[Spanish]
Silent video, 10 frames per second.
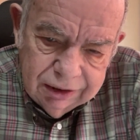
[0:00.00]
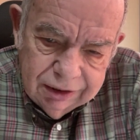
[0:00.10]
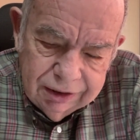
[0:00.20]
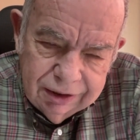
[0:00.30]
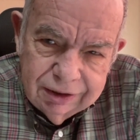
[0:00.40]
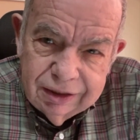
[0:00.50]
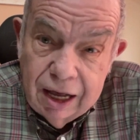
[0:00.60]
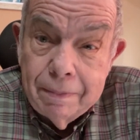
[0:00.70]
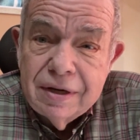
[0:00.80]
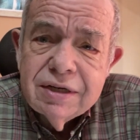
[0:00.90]
Eh, ¿Te
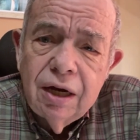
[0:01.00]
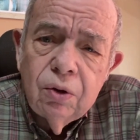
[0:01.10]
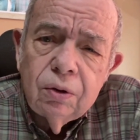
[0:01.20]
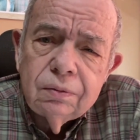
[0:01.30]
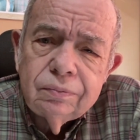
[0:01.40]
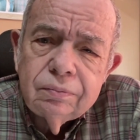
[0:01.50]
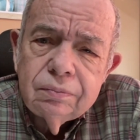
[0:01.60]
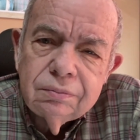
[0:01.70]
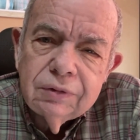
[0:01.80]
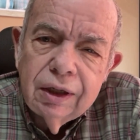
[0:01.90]
ha pasado
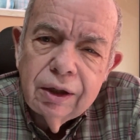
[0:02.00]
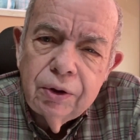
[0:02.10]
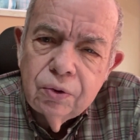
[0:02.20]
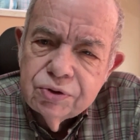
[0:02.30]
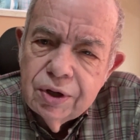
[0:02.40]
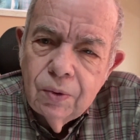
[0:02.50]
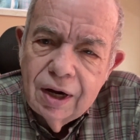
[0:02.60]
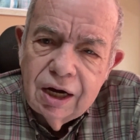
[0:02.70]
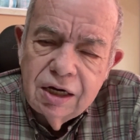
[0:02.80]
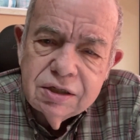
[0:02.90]
cruzar
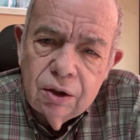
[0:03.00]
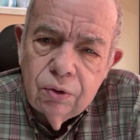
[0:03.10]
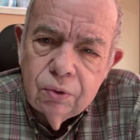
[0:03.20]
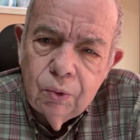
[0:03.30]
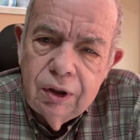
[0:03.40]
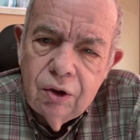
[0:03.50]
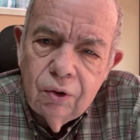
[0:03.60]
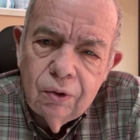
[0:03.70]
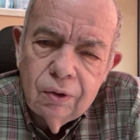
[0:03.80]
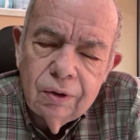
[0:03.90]
una calle con tu
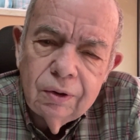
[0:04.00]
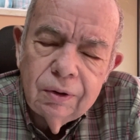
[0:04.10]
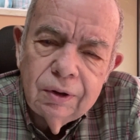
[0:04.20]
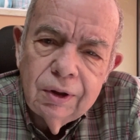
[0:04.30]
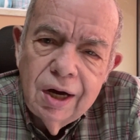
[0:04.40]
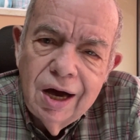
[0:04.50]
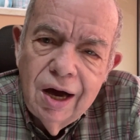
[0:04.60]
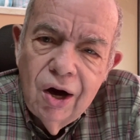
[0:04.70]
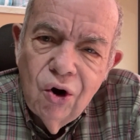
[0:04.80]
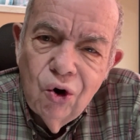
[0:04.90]
hijo?
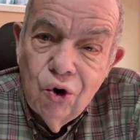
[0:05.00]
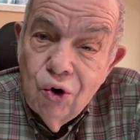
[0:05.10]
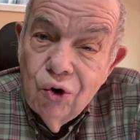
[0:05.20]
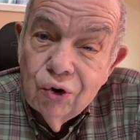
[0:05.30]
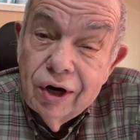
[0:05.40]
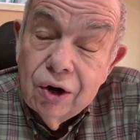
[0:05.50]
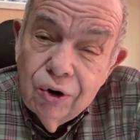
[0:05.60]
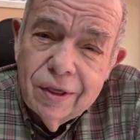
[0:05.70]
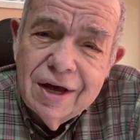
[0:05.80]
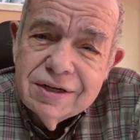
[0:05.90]
¿O
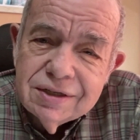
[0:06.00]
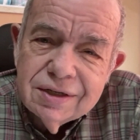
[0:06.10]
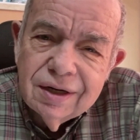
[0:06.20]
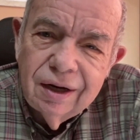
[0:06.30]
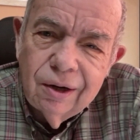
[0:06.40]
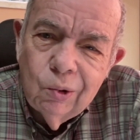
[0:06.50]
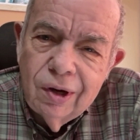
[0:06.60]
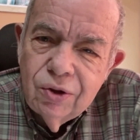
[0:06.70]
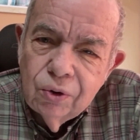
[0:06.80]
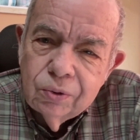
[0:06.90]
recordás
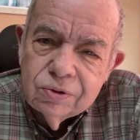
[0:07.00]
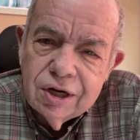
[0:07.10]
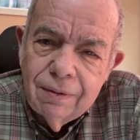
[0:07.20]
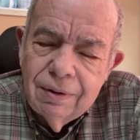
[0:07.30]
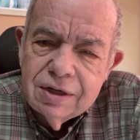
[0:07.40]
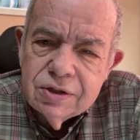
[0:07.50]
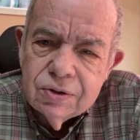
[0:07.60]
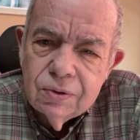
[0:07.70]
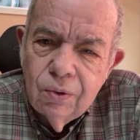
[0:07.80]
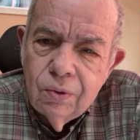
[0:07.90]
cuando
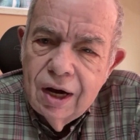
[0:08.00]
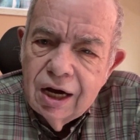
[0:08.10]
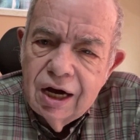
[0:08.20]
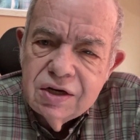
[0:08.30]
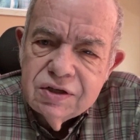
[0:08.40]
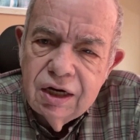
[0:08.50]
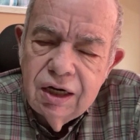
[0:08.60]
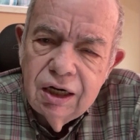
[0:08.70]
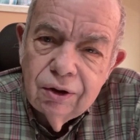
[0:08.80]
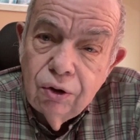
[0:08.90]
cruzabas una
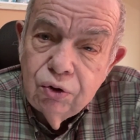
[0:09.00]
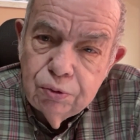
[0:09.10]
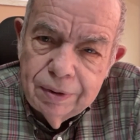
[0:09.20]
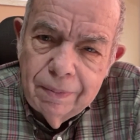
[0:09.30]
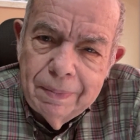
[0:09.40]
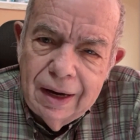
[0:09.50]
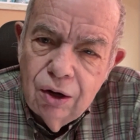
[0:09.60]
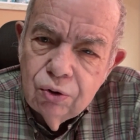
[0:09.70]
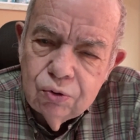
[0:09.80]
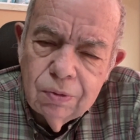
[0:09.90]
calle con tu papá
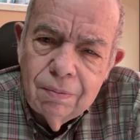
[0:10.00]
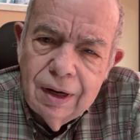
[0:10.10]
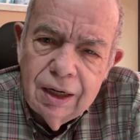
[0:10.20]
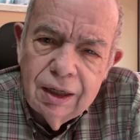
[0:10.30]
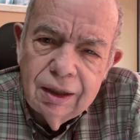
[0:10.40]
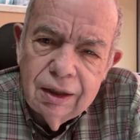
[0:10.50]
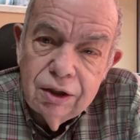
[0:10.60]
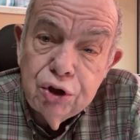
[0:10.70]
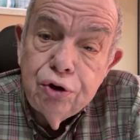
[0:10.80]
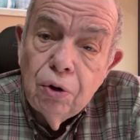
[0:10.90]
o tu mamá
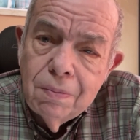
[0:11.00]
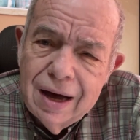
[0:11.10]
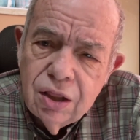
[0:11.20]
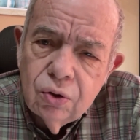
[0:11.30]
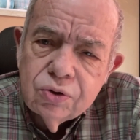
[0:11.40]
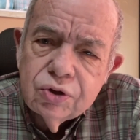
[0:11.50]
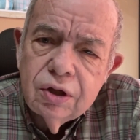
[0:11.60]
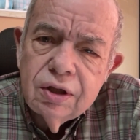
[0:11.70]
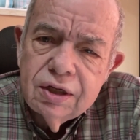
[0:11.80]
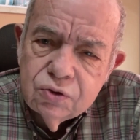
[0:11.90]
tomados
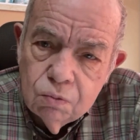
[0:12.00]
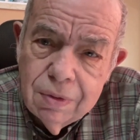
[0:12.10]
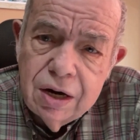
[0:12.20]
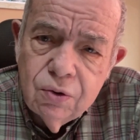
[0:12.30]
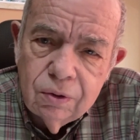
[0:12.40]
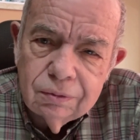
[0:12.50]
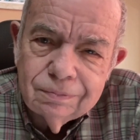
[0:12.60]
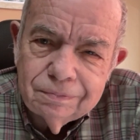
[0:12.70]
de su mano?